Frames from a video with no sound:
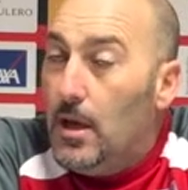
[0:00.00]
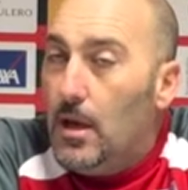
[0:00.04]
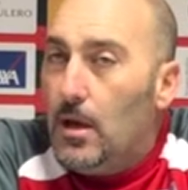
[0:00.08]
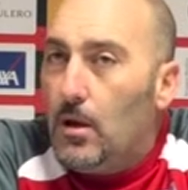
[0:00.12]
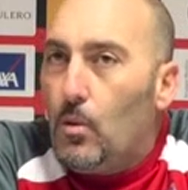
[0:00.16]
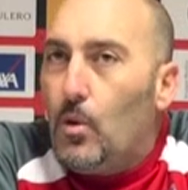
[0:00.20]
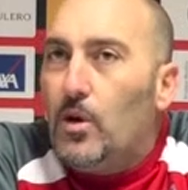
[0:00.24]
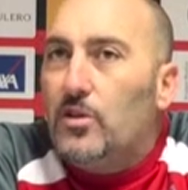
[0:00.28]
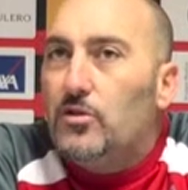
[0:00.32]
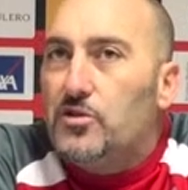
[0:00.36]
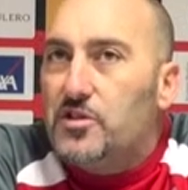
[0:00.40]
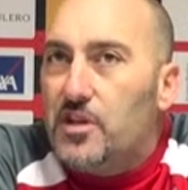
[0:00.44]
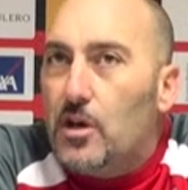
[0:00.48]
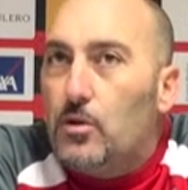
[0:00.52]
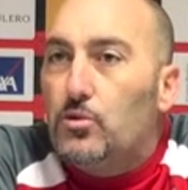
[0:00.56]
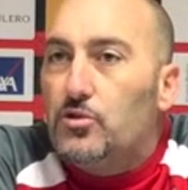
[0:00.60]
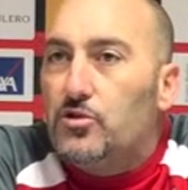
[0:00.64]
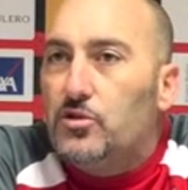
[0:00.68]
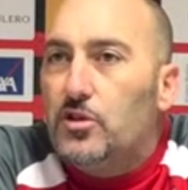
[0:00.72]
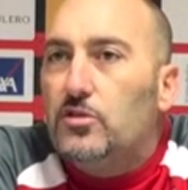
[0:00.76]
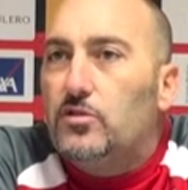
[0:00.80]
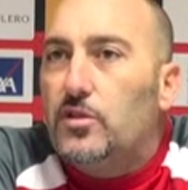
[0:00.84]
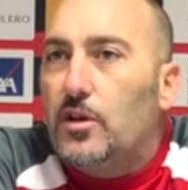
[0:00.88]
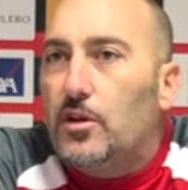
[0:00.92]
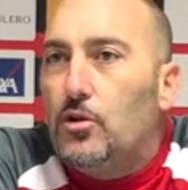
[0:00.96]
Quando sei
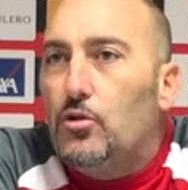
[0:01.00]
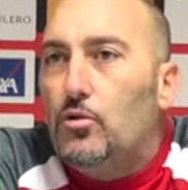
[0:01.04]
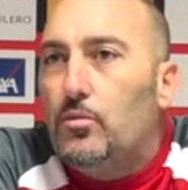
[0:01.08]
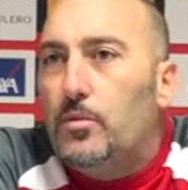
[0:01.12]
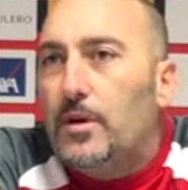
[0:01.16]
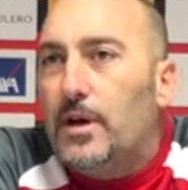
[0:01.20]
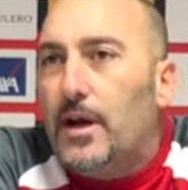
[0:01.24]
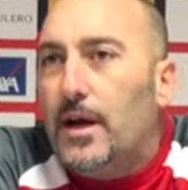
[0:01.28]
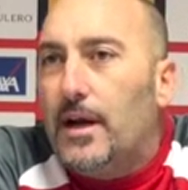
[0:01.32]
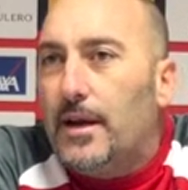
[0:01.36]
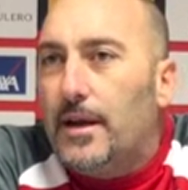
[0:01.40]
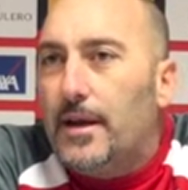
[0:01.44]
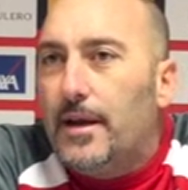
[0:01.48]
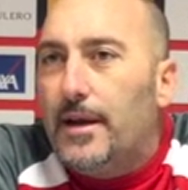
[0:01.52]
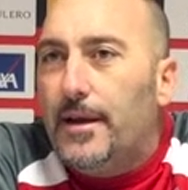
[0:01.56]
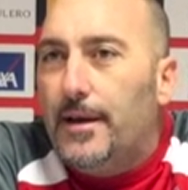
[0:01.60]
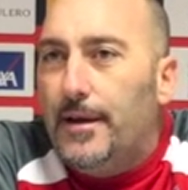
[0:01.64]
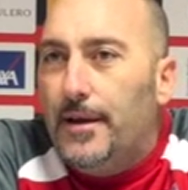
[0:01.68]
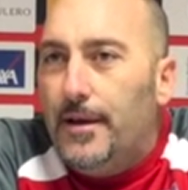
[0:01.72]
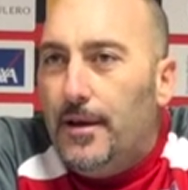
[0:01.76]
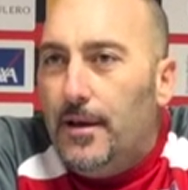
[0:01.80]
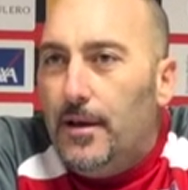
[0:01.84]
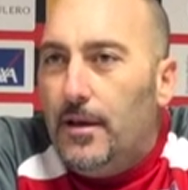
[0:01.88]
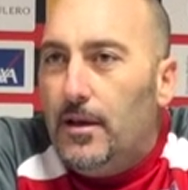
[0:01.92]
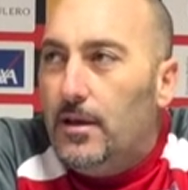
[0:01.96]
costretto a
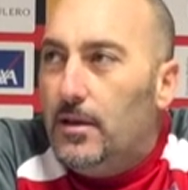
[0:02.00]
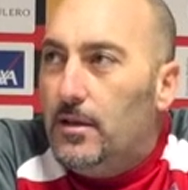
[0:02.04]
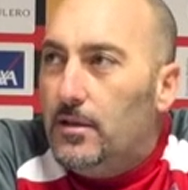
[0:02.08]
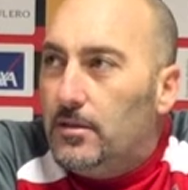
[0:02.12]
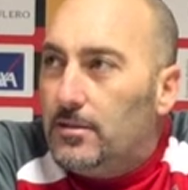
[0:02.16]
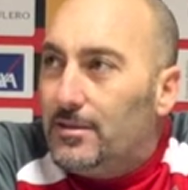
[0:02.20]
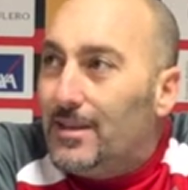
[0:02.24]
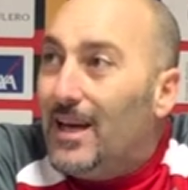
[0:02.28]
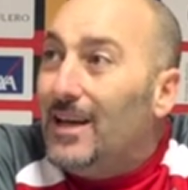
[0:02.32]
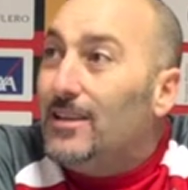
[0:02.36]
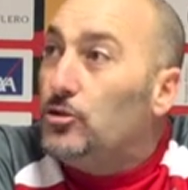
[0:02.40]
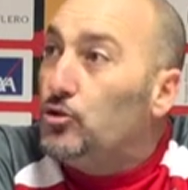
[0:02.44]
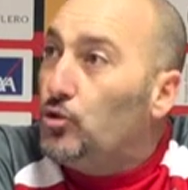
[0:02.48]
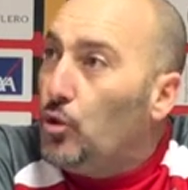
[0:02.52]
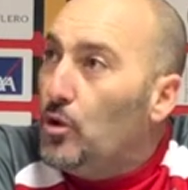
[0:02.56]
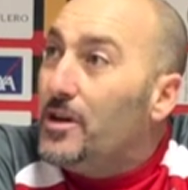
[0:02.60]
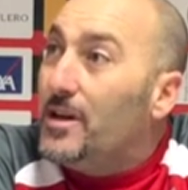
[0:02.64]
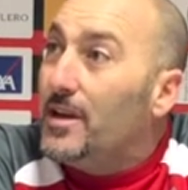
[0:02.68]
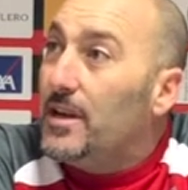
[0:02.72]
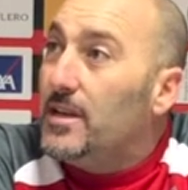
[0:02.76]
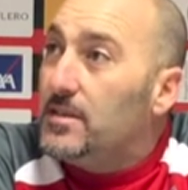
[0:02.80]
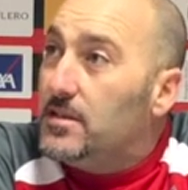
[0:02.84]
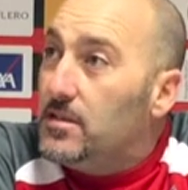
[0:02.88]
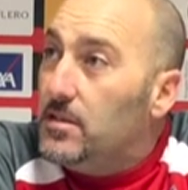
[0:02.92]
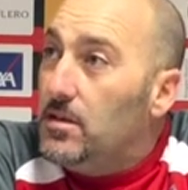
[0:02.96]
recuperare tanto in
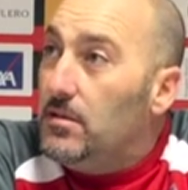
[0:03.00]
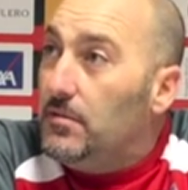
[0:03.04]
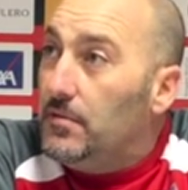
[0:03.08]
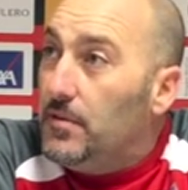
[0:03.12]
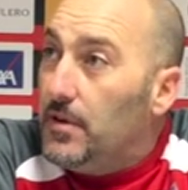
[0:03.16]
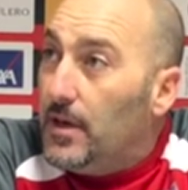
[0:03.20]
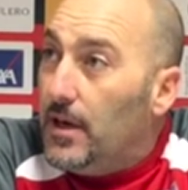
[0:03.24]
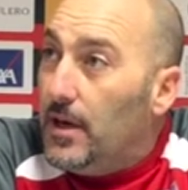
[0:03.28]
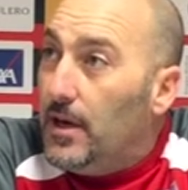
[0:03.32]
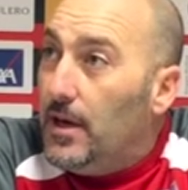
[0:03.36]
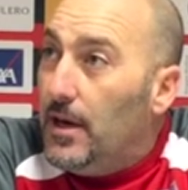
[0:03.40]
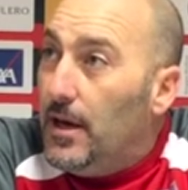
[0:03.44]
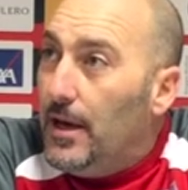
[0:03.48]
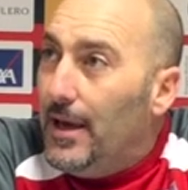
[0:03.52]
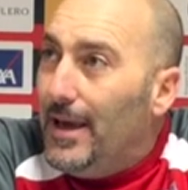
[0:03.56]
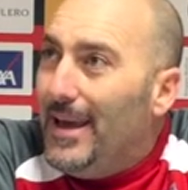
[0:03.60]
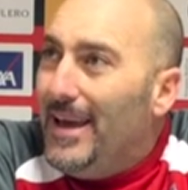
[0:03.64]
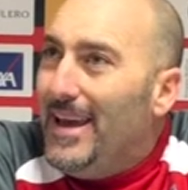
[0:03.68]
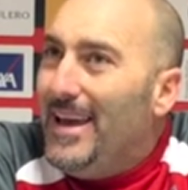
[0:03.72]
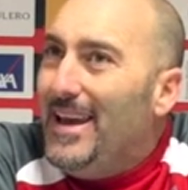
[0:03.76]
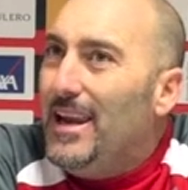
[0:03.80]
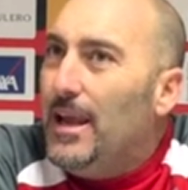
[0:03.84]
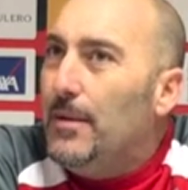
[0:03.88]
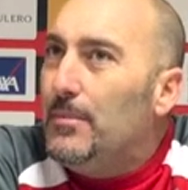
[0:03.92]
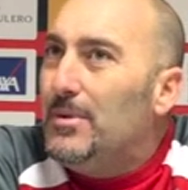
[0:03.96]
classifica
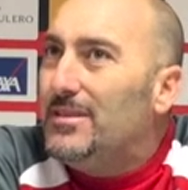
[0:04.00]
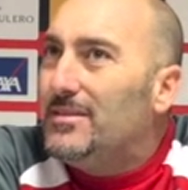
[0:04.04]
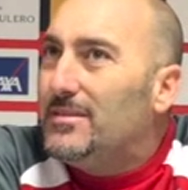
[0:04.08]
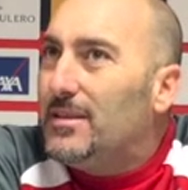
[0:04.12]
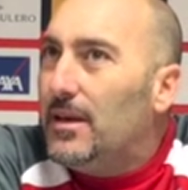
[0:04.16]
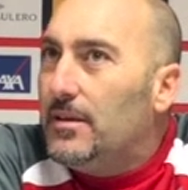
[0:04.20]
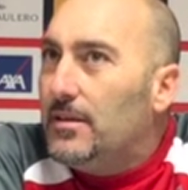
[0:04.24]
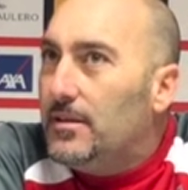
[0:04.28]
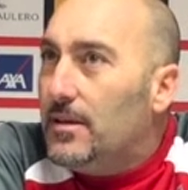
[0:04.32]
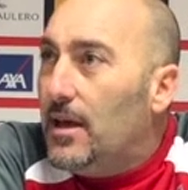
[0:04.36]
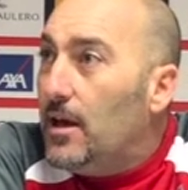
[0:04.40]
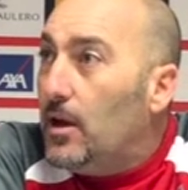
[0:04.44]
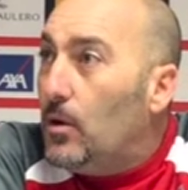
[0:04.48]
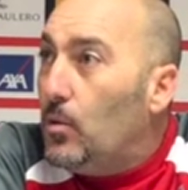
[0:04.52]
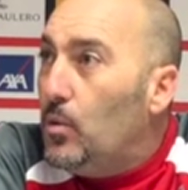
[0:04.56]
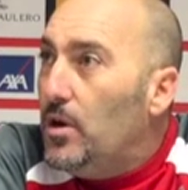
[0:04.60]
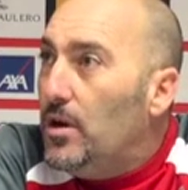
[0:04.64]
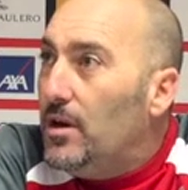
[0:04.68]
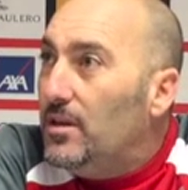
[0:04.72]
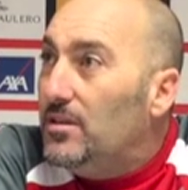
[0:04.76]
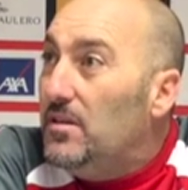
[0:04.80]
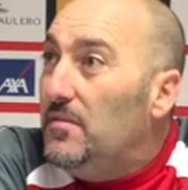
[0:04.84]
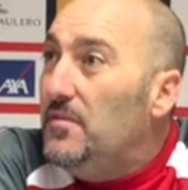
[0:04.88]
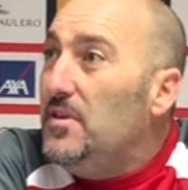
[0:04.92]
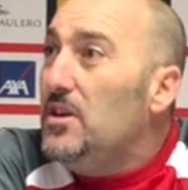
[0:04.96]
e la mentalità è
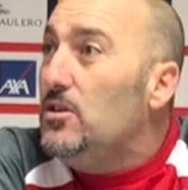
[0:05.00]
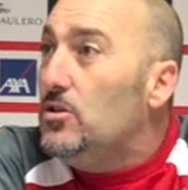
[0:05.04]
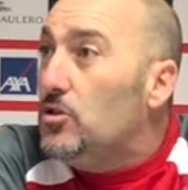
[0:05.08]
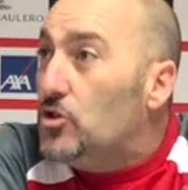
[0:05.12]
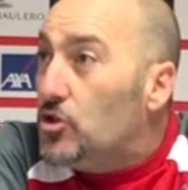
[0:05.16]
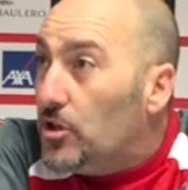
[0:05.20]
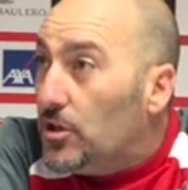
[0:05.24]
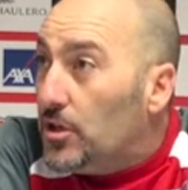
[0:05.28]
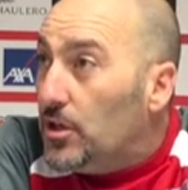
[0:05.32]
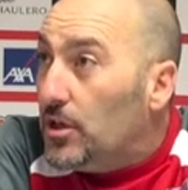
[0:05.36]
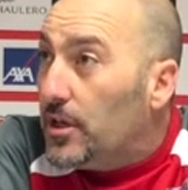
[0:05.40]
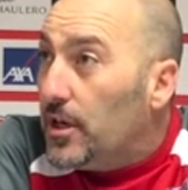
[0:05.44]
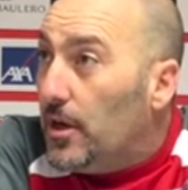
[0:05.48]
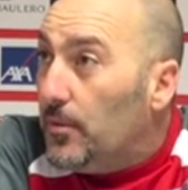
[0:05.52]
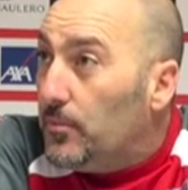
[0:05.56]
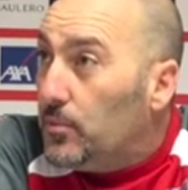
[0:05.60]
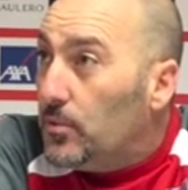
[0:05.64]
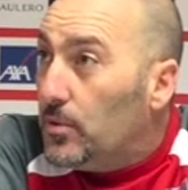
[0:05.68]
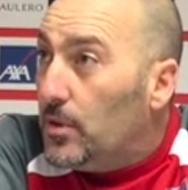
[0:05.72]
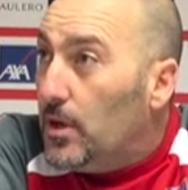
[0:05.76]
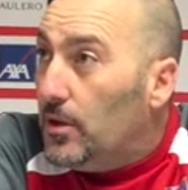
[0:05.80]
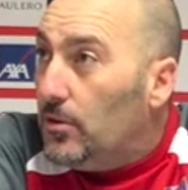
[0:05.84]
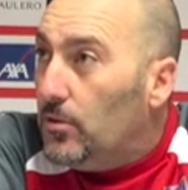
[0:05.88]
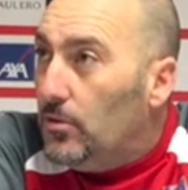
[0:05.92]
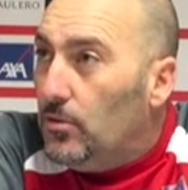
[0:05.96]
quella di vincere il
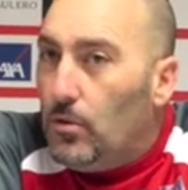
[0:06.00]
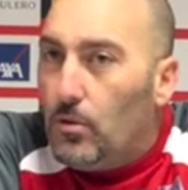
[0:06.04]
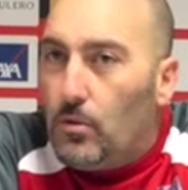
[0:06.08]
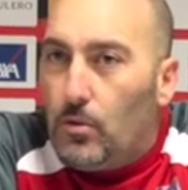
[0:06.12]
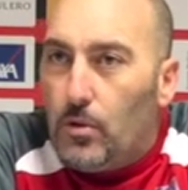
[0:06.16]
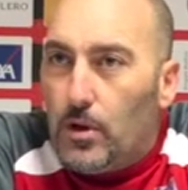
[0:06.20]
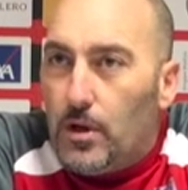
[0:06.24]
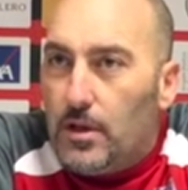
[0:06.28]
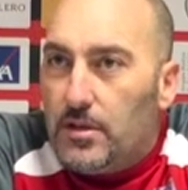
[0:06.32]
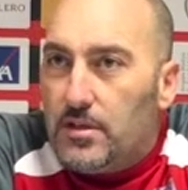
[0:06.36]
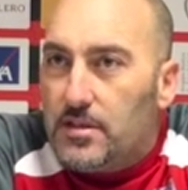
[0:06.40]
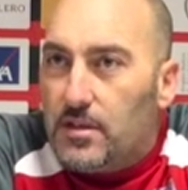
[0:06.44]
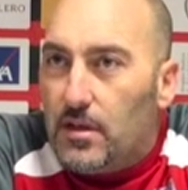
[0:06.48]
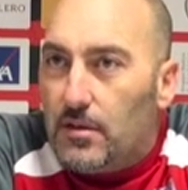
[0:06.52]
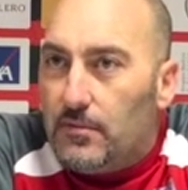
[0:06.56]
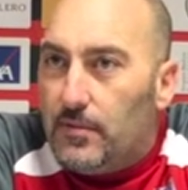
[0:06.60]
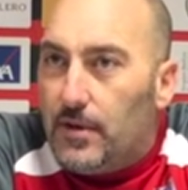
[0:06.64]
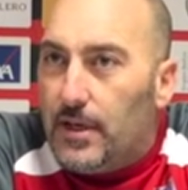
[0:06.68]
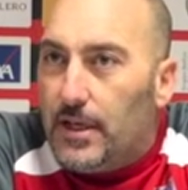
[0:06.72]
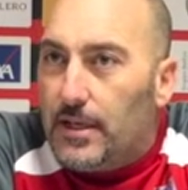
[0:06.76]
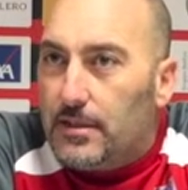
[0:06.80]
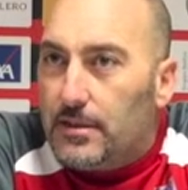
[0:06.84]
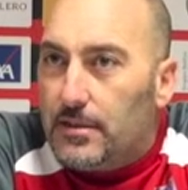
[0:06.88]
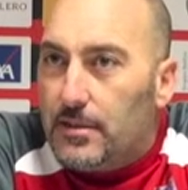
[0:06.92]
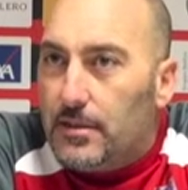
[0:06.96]
campionato, non quella di
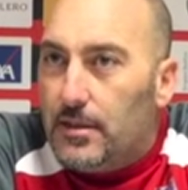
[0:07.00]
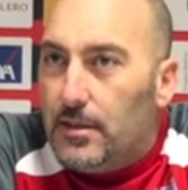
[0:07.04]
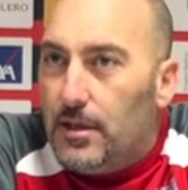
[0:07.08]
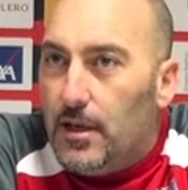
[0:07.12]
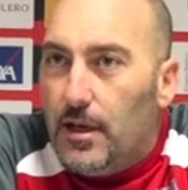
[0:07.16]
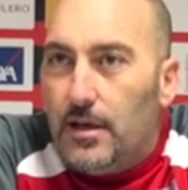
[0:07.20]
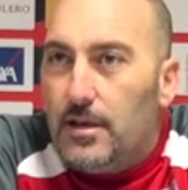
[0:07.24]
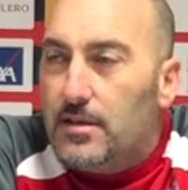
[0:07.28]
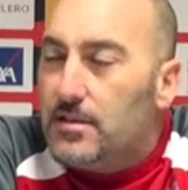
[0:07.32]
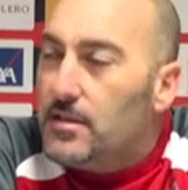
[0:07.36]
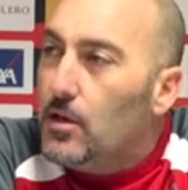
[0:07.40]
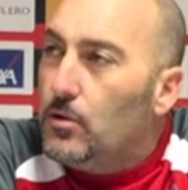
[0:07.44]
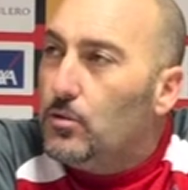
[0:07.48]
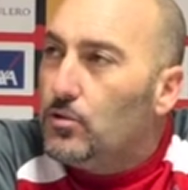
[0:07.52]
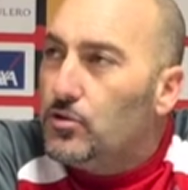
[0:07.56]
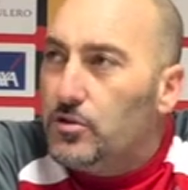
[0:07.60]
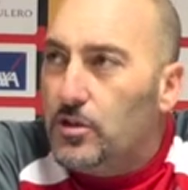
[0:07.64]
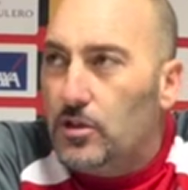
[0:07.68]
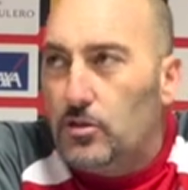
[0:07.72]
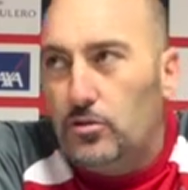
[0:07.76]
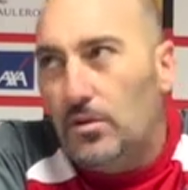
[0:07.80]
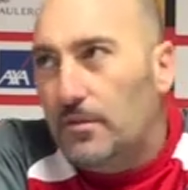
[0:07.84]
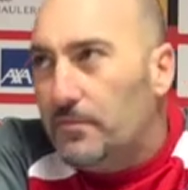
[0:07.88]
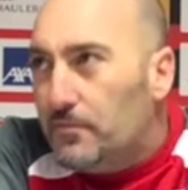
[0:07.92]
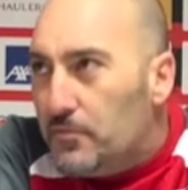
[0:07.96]
salvarti, eh, sei
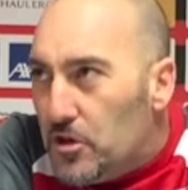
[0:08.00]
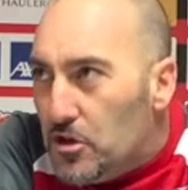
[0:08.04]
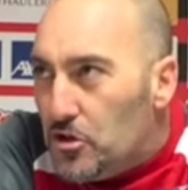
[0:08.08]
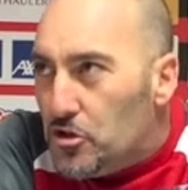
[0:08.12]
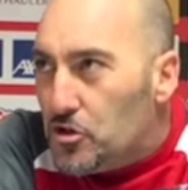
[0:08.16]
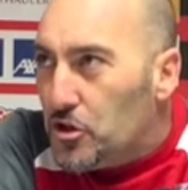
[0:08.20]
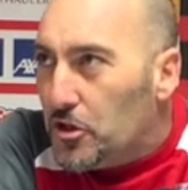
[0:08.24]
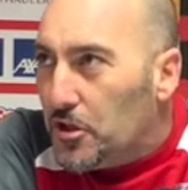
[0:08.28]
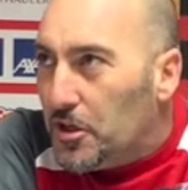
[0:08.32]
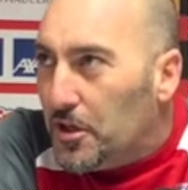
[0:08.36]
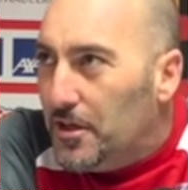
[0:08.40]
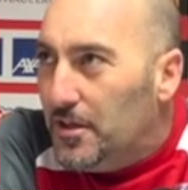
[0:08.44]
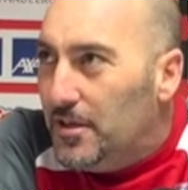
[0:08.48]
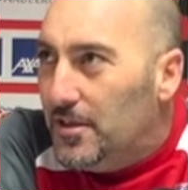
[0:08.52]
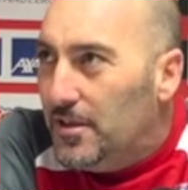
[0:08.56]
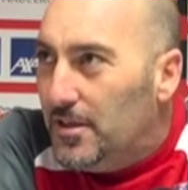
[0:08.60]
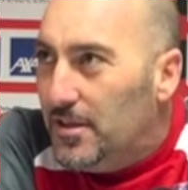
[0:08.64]
costretto a vincere.